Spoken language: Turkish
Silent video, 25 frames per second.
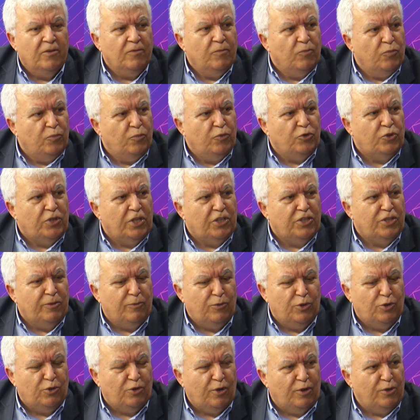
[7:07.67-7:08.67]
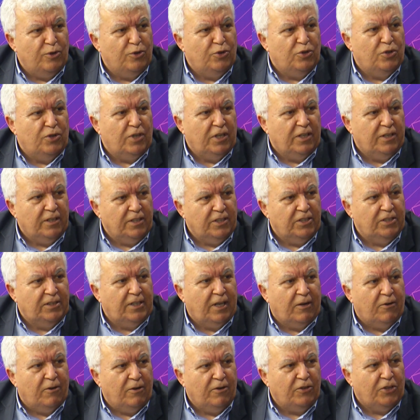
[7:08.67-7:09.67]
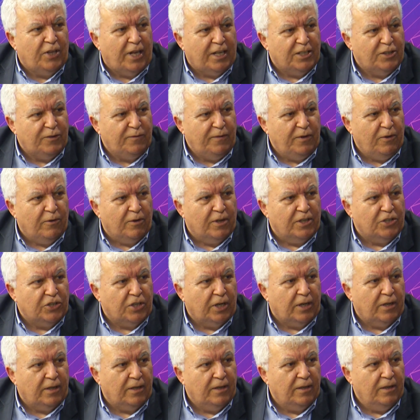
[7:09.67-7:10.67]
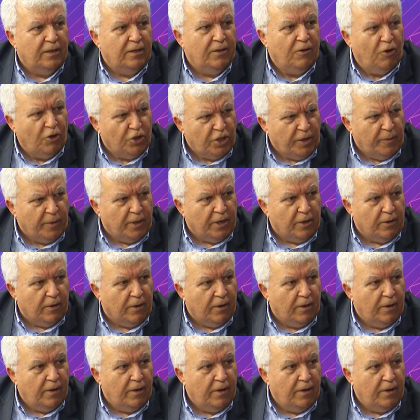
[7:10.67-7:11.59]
Bu seçimin sonucunda Kılıçdaroğlu tasfiye olacak. O da biliyor.